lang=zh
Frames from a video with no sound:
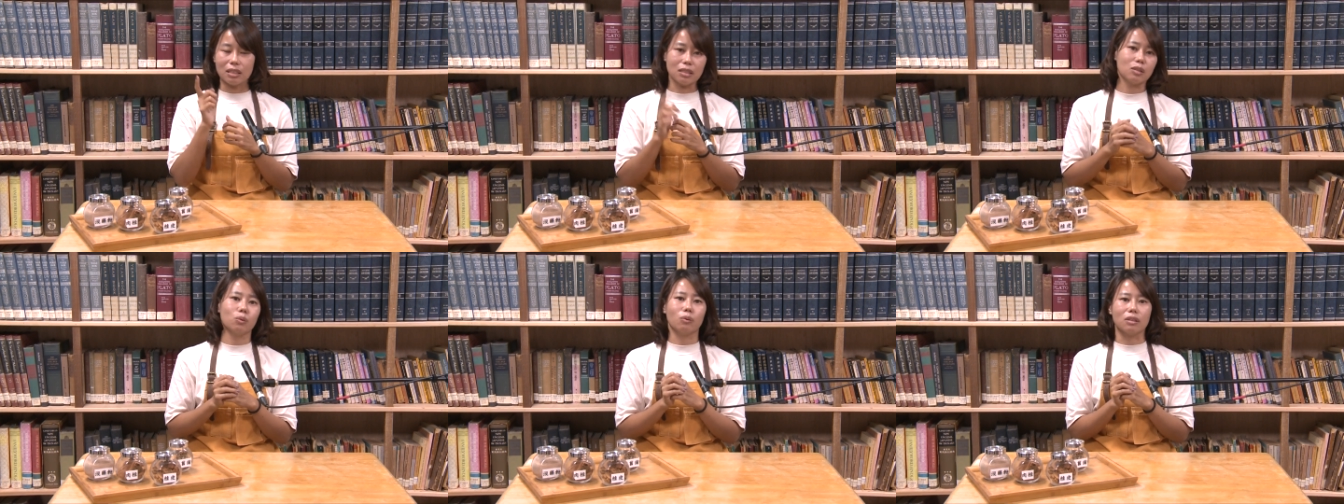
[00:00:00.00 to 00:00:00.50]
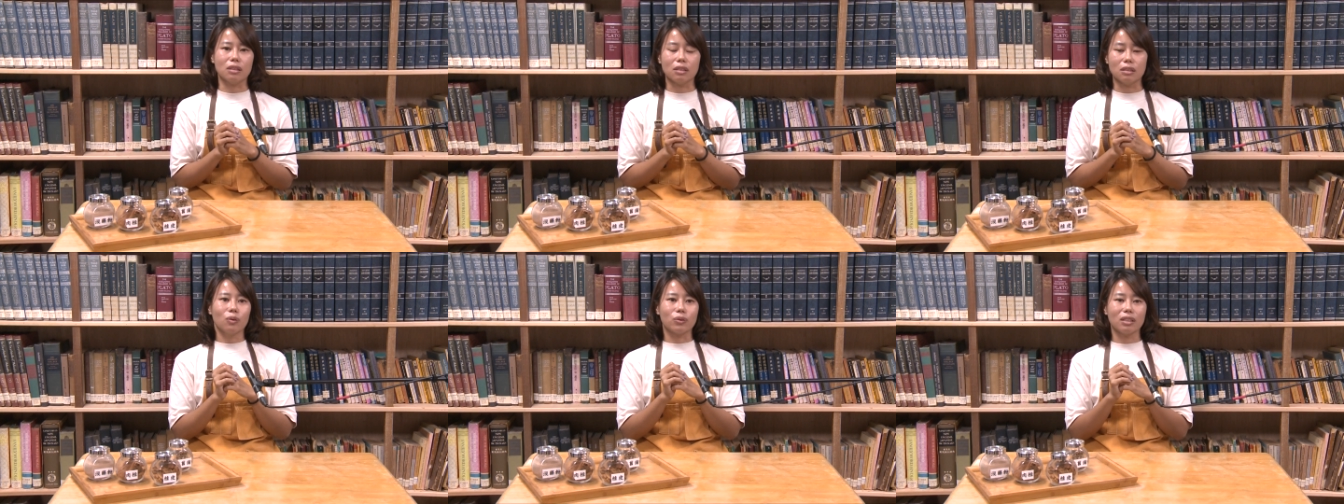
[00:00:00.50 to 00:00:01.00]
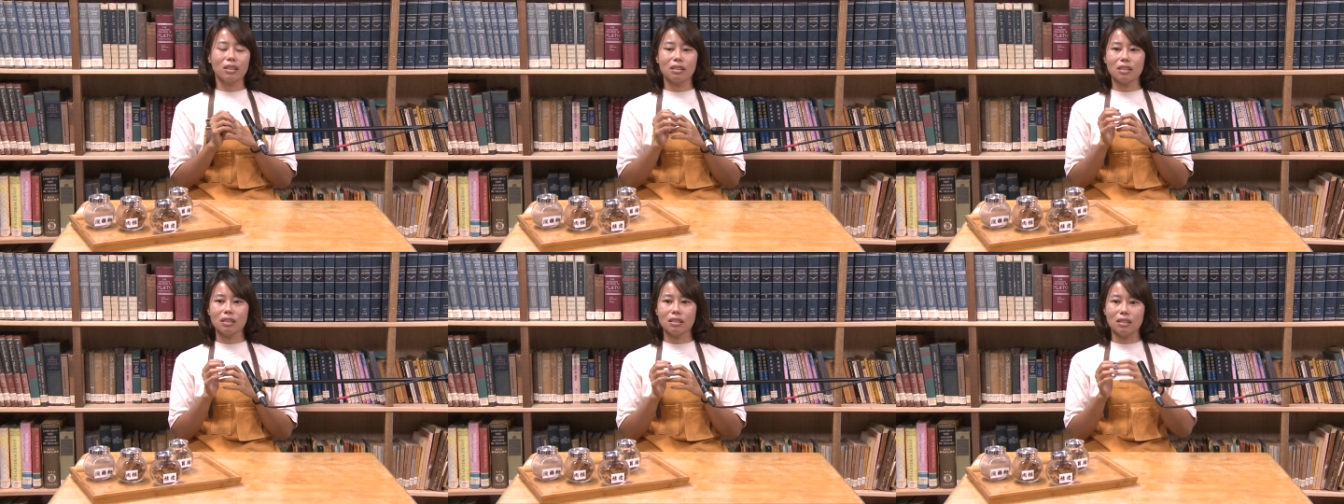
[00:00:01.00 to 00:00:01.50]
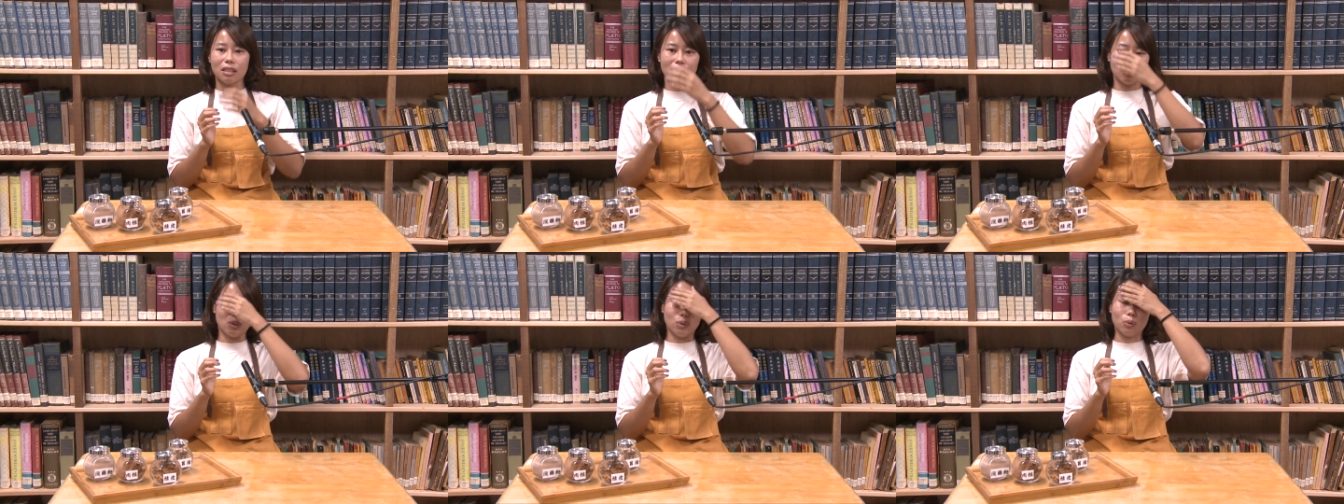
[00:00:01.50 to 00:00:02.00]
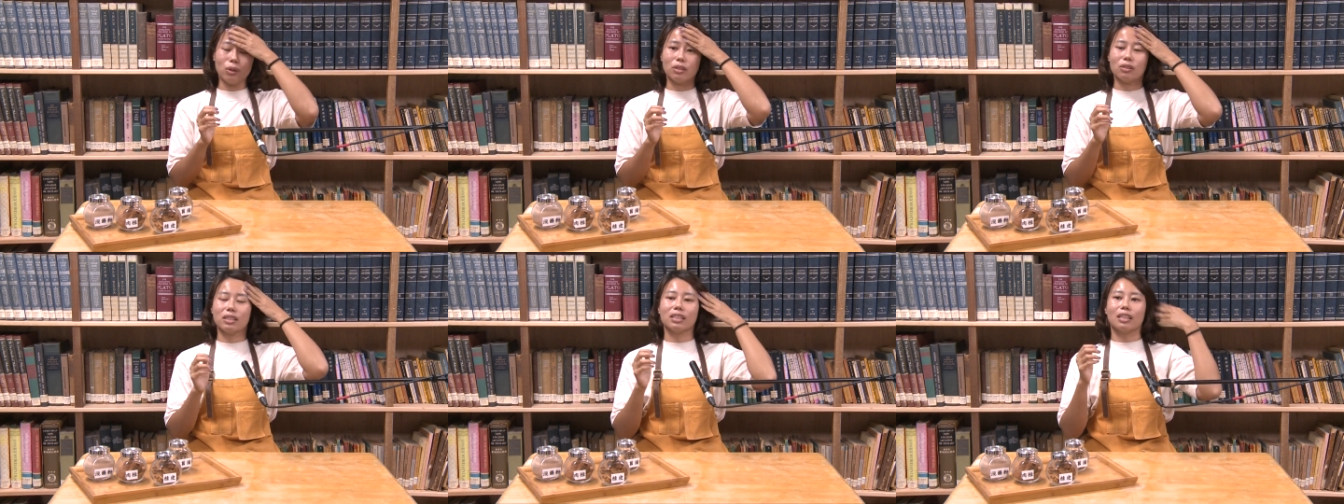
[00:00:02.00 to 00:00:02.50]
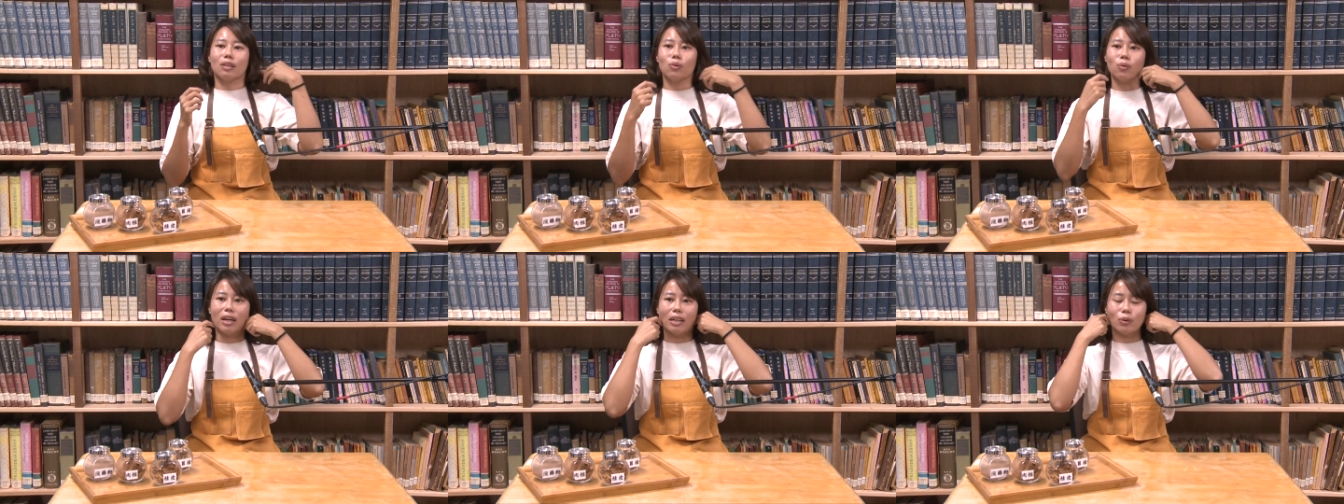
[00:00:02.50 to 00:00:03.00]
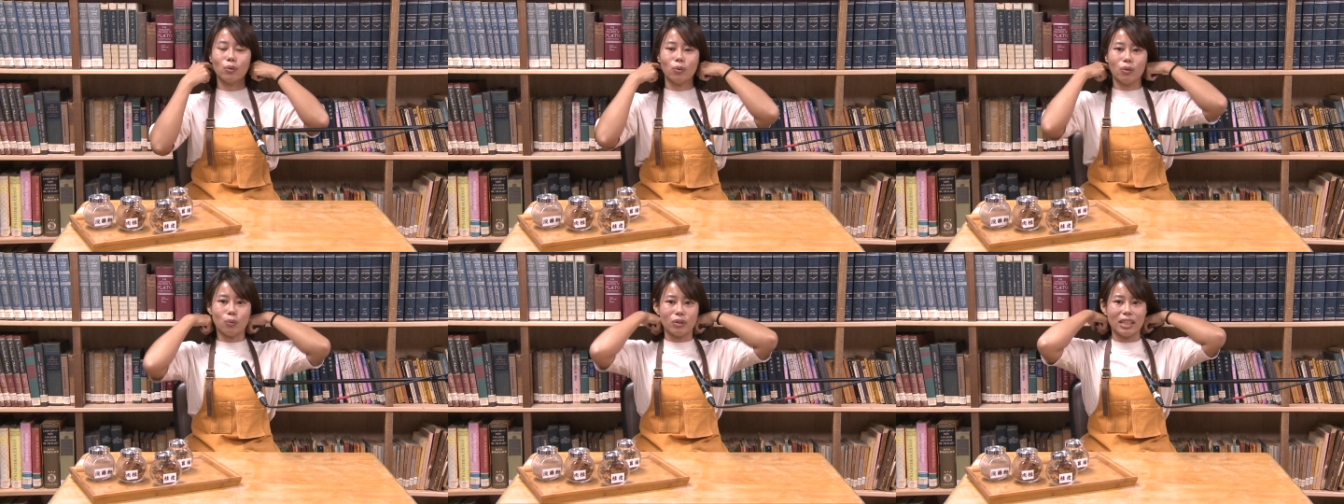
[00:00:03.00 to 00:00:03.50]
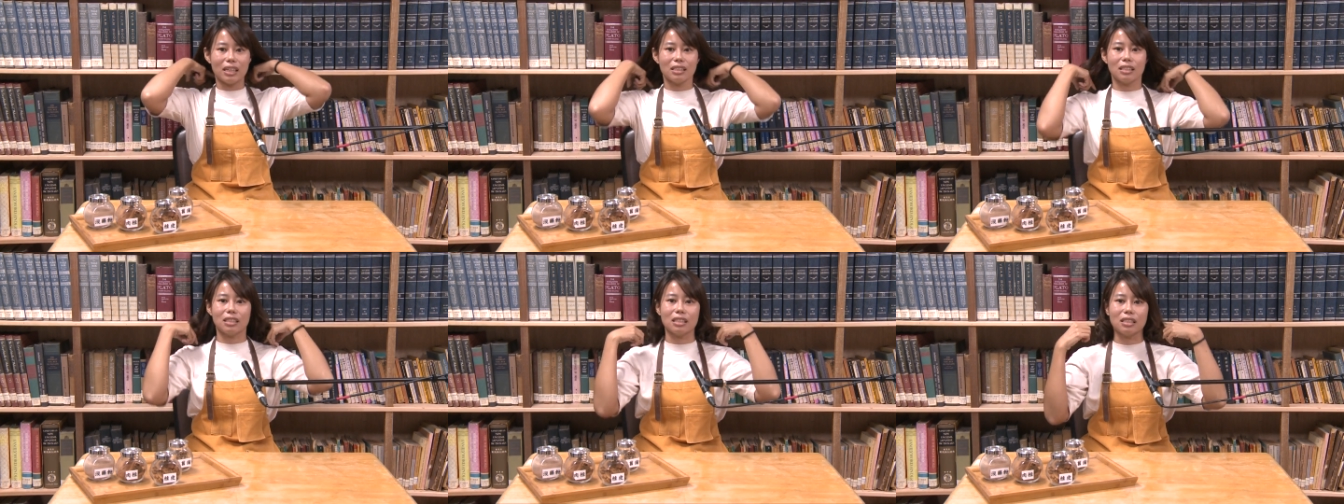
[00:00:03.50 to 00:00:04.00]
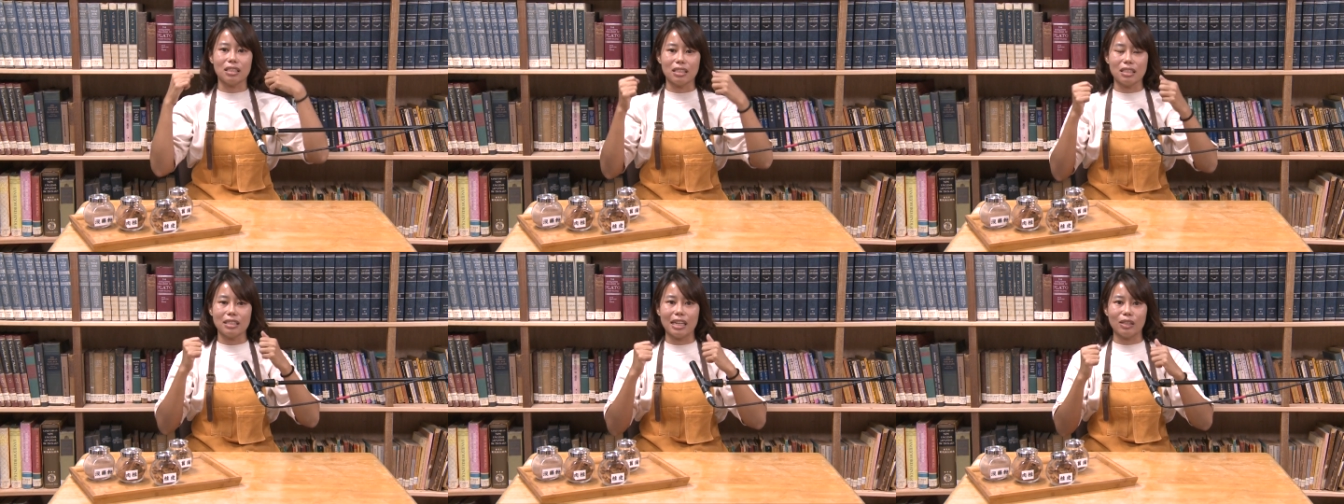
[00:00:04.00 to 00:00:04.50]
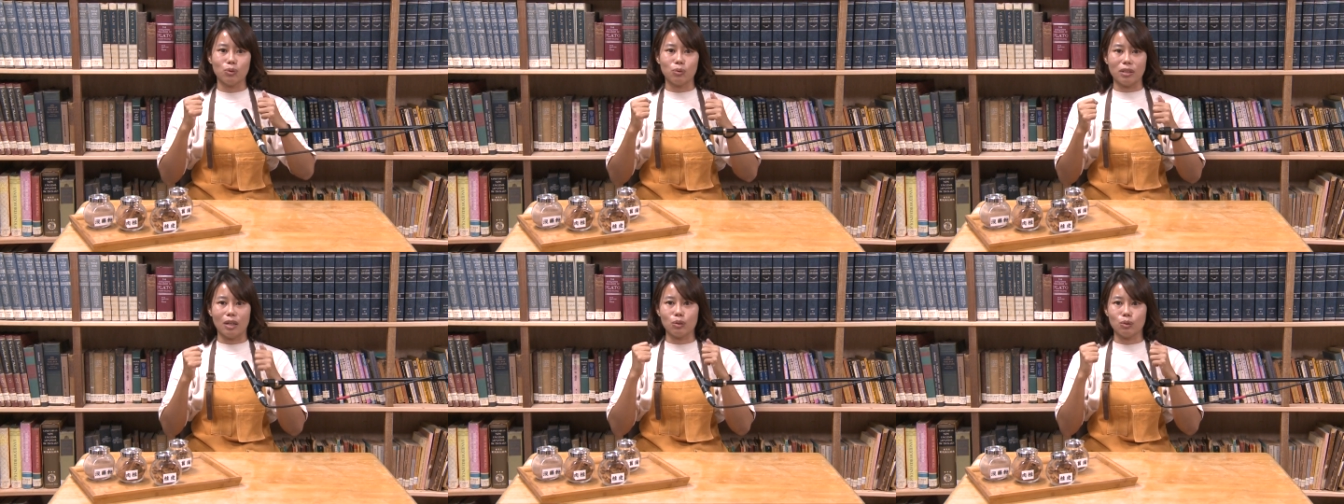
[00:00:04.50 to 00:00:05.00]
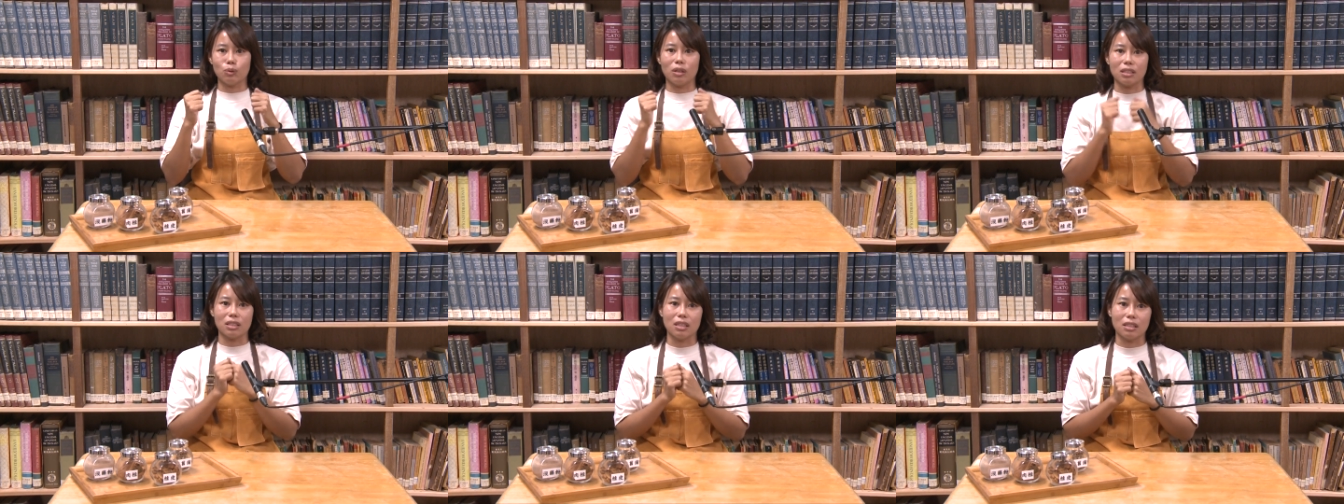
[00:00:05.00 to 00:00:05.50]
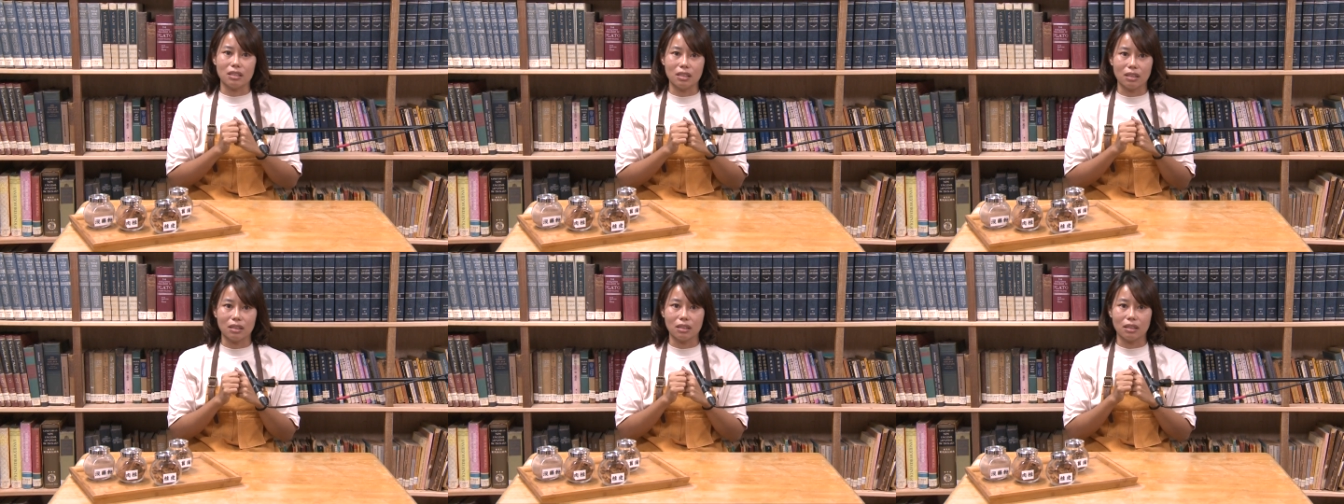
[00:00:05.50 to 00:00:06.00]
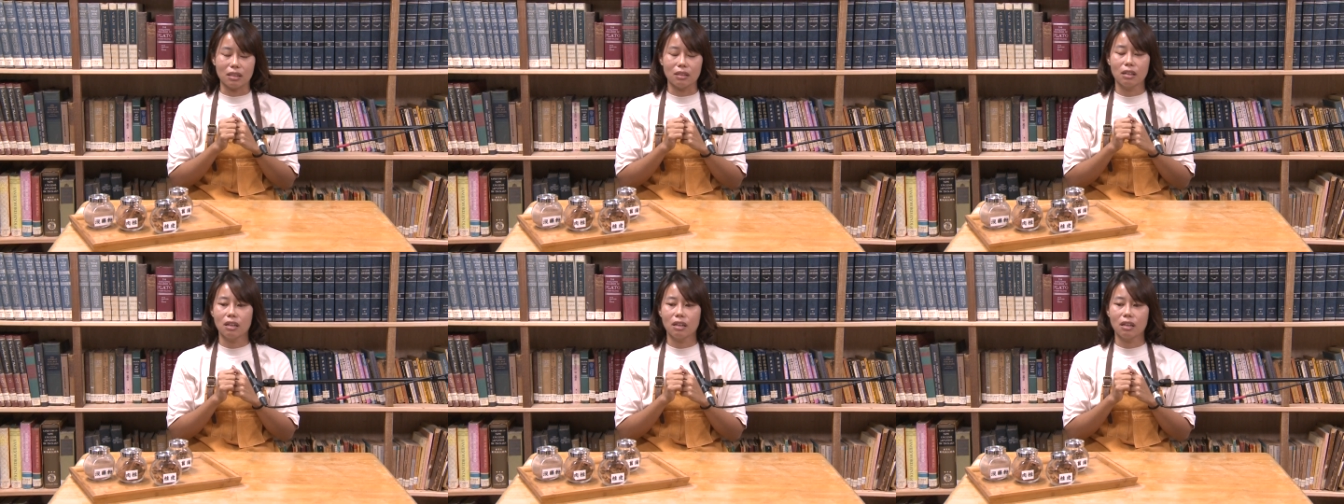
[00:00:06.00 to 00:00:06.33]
你是我的。”我听到这个声音的时候，我突然就醒过来，因为我我当时其实已经加速想要去撞前车了。